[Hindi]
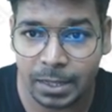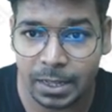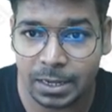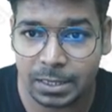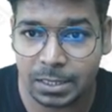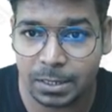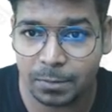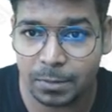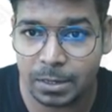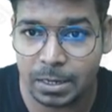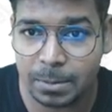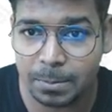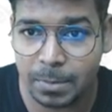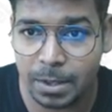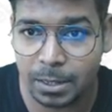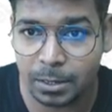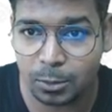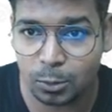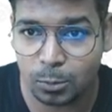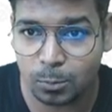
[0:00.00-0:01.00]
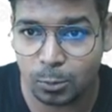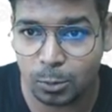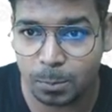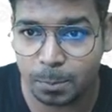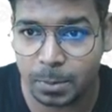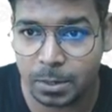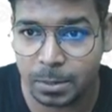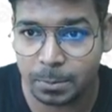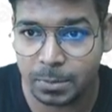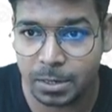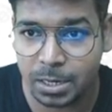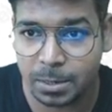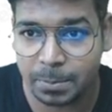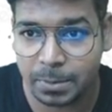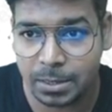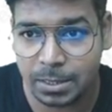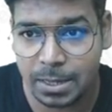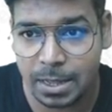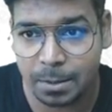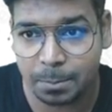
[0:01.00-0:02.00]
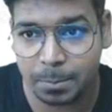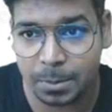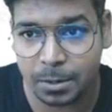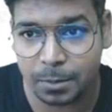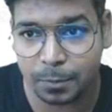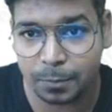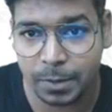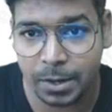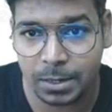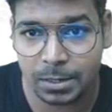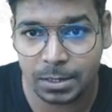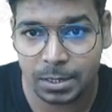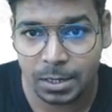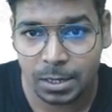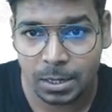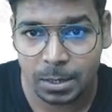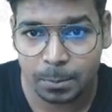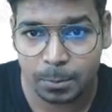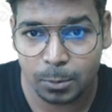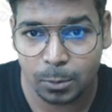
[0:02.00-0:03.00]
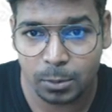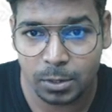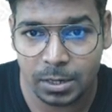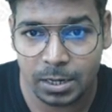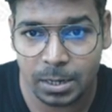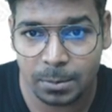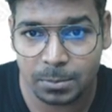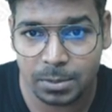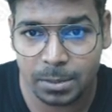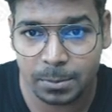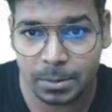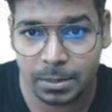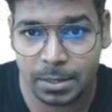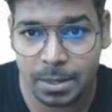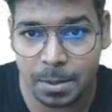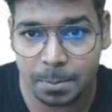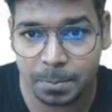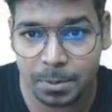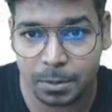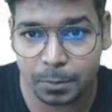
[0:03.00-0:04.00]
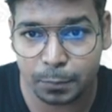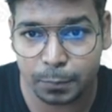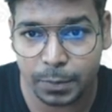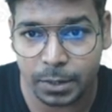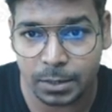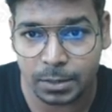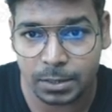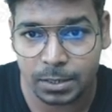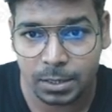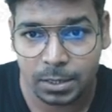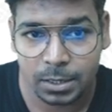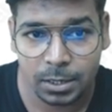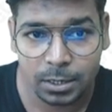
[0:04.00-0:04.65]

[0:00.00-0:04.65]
एक्टिविटी माइक्रोमोल पर मिनट में दिया है परफेक्ट प्रोटीन एम में दिया है परफेक्ट